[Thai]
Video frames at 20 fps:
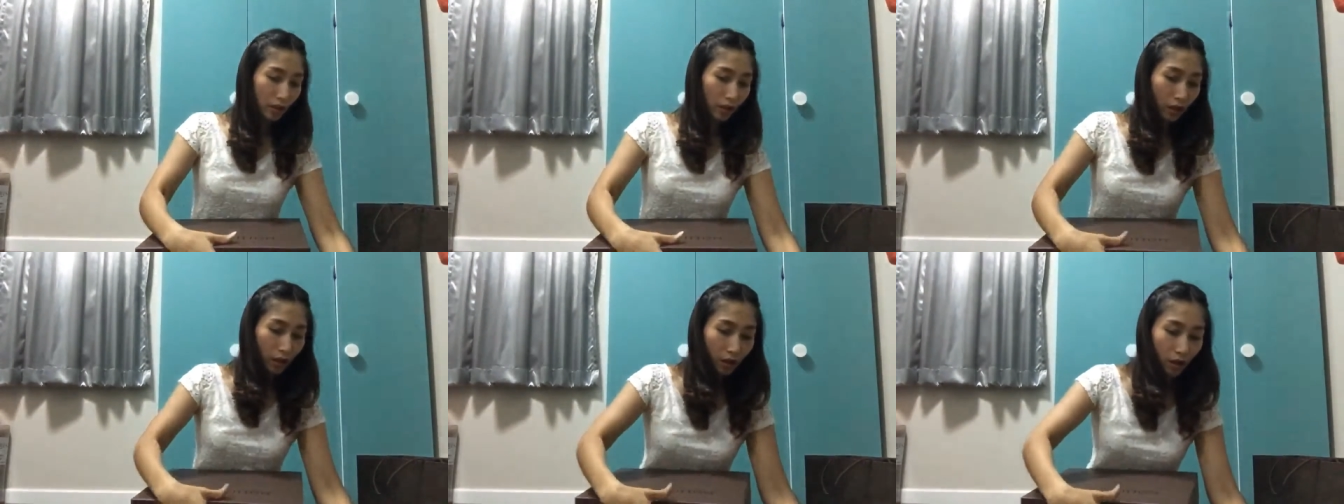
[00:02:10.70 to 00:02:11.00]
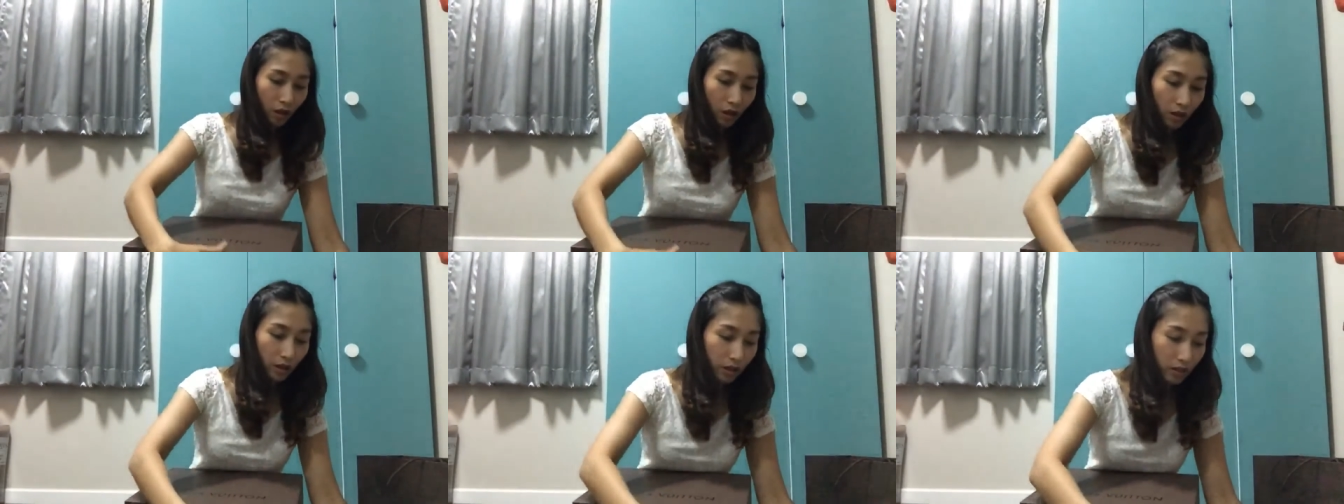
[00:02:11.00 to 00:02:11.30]
แล้ว
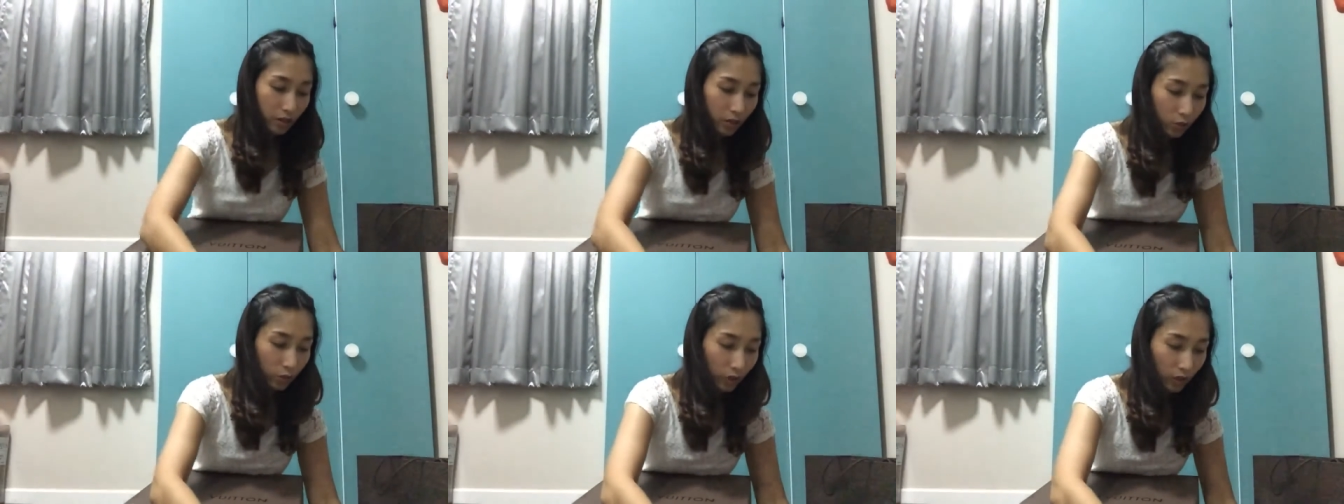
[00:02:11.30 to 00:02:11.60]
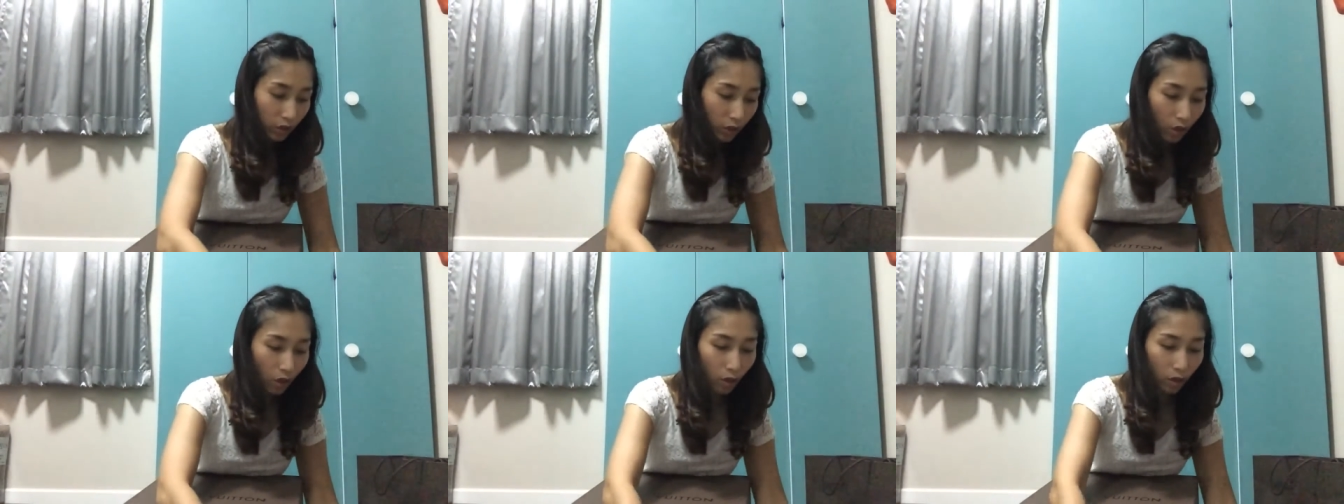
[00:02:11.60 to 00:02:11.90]
ก็ในส่ว
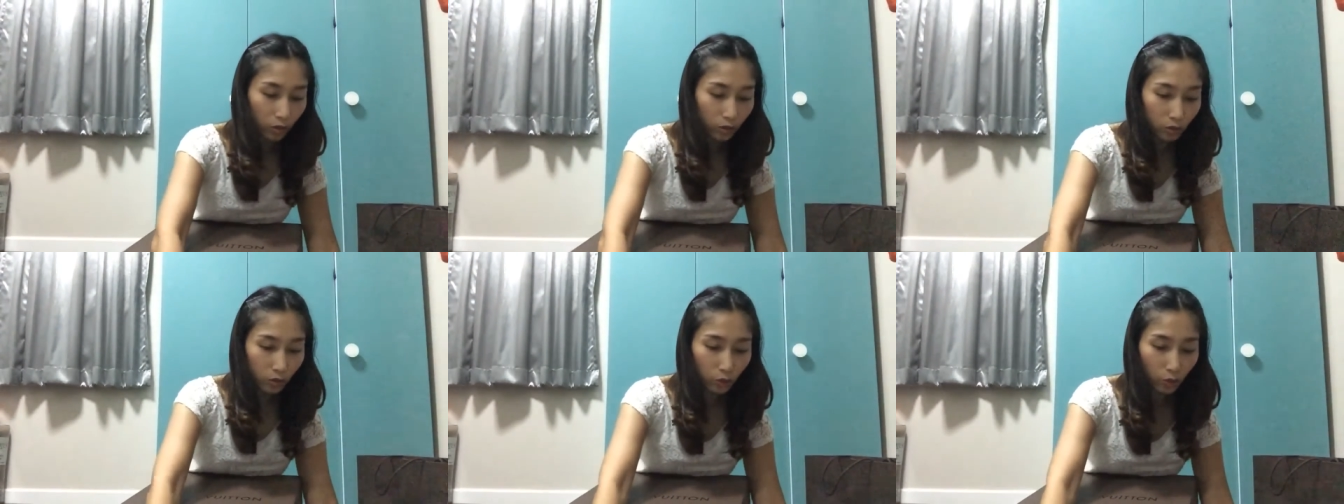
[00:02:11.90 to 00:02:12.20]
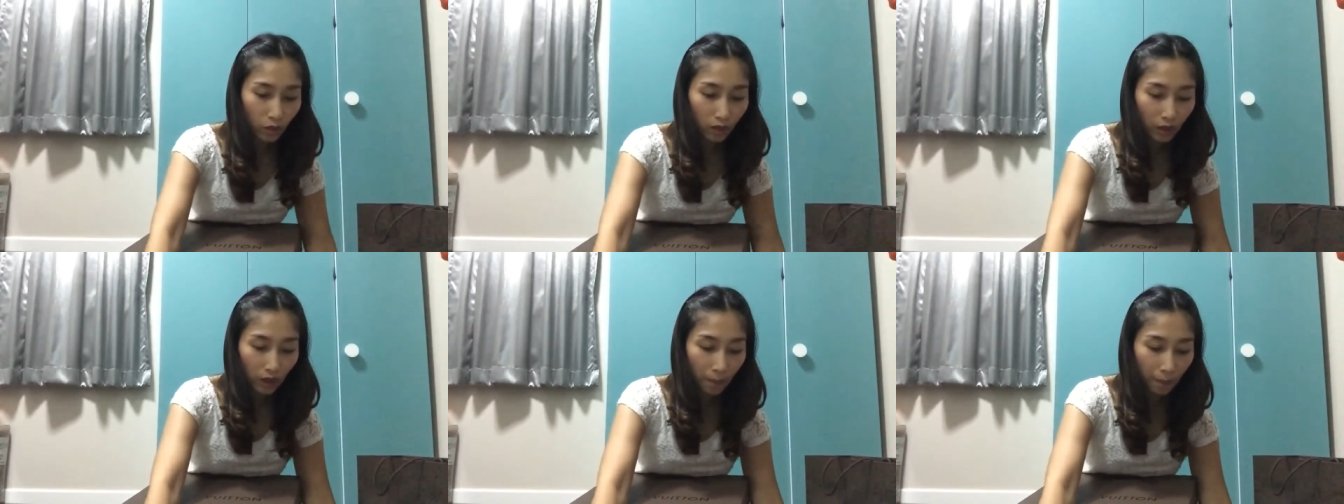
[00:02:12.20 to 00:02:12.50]
นของ
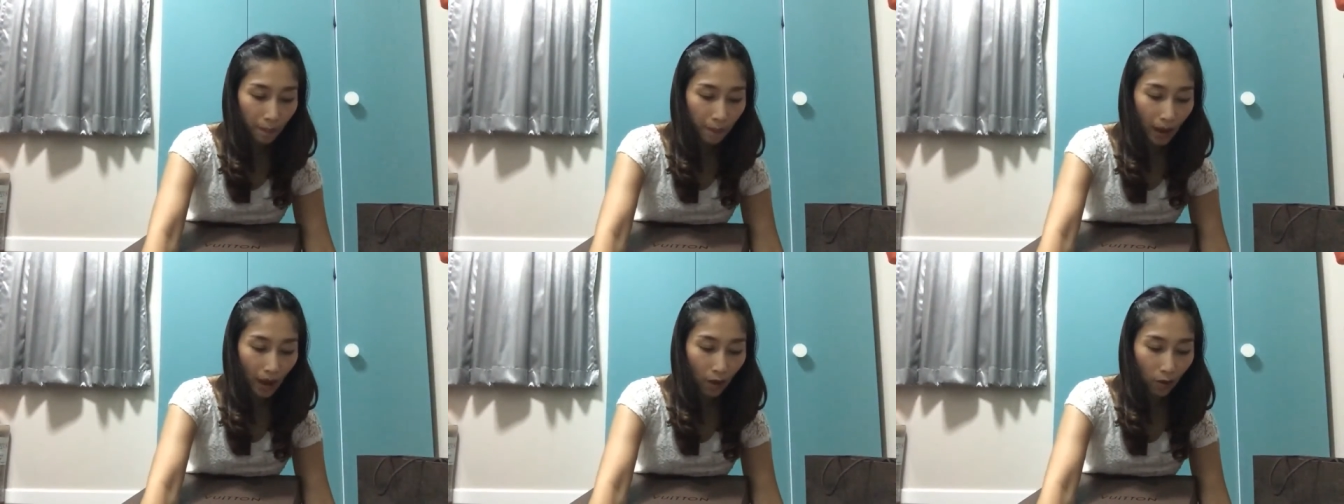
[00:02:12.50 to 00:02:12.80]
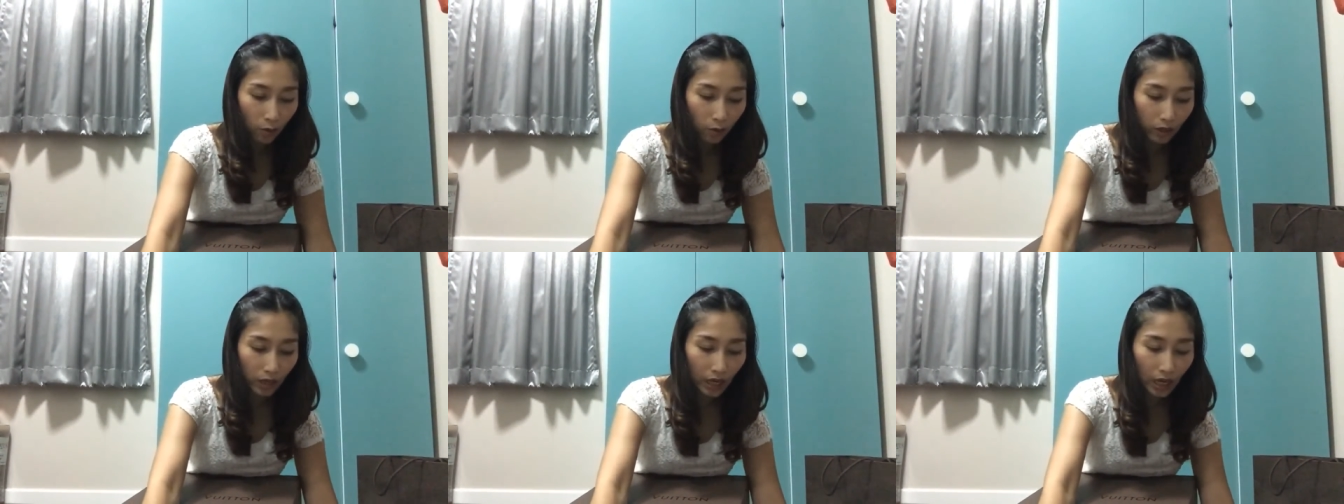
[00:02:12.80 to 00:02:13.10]
ตัวกระเป๋า
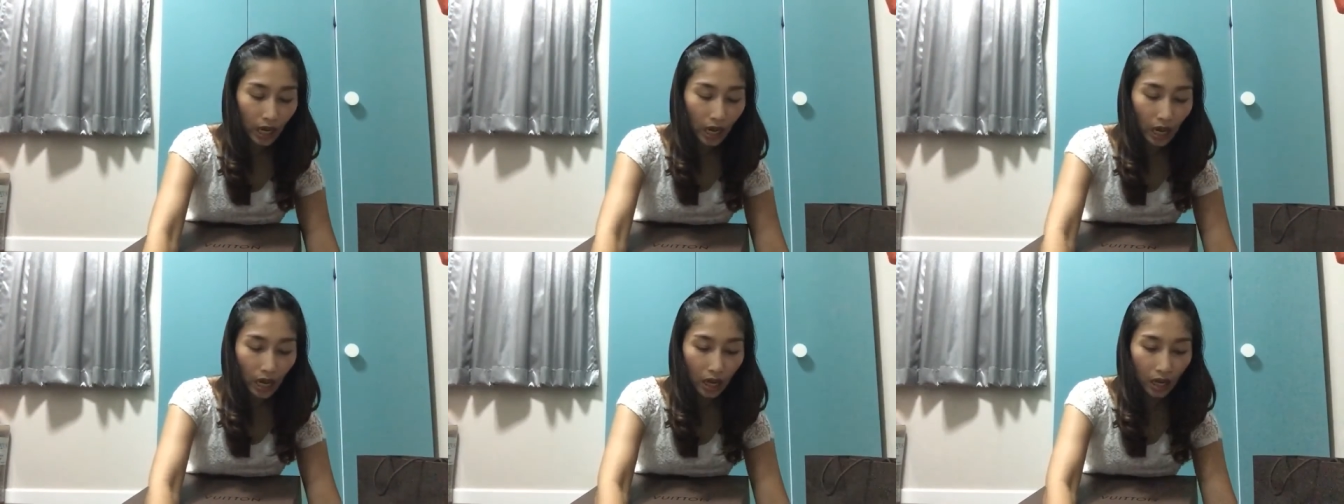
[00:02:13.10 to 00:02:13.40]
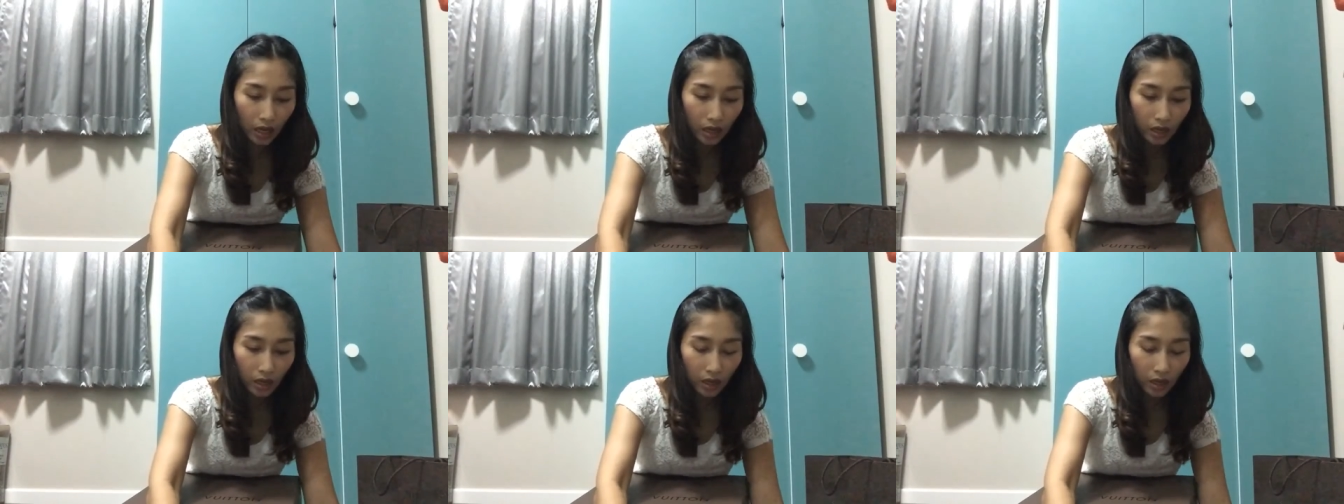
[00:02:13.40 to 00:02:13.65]
นะคะ